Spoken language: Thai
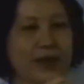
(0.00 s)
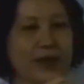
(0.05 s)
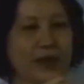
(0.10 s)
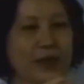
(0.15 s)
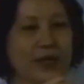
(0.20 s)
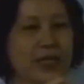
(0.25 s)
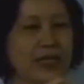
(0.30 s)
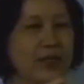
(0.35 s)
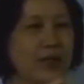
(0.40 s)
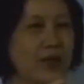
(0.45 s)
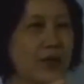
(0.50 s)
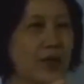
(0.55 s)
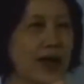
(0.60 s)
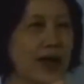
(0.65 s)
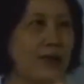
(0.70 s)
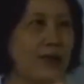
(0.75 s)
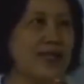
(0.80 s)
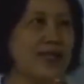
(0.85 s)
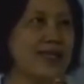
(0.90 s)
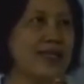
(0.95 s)
แม่ชีบอกว่า
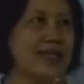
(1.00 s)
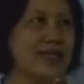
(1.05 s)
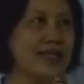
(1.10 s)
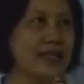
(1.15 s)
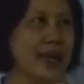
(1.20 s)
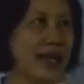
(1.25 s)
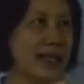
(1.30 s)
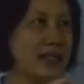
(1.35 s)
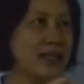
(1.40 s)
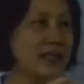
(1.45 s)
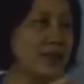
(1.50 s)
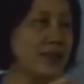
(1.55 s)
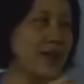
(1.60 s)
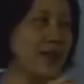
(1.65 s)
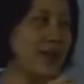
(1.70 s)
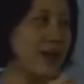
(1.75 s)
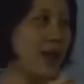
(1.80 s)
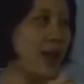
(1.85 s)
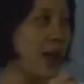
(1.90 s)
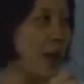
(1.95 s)
แม่ชีก็จะแอคทีฟมาก
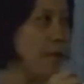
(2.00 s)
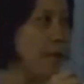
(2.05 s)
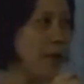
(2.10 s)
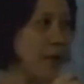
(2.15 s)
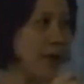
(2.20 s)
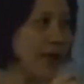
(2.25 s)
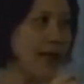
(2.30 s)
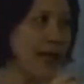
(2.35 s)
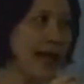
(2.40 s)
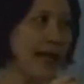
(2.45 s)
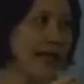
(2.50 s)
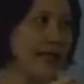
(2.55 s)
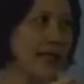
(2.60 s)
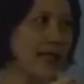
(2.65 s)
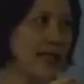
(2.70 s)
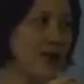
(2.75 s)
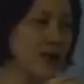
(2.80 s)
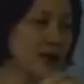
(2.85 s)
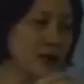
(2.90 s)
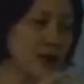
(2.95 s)
ไม่เป็นไร
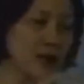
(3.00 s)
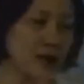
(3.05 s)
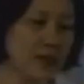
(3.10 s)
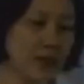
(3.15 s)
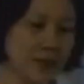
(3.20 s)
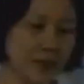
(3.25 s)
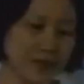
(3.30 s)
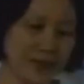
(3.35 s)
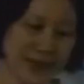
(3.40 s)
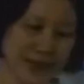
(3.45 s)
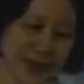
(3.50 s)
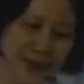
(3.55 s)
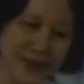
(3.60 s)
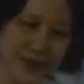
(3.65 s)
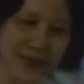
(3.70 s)
เราจะต้องแบบเหมือนกับ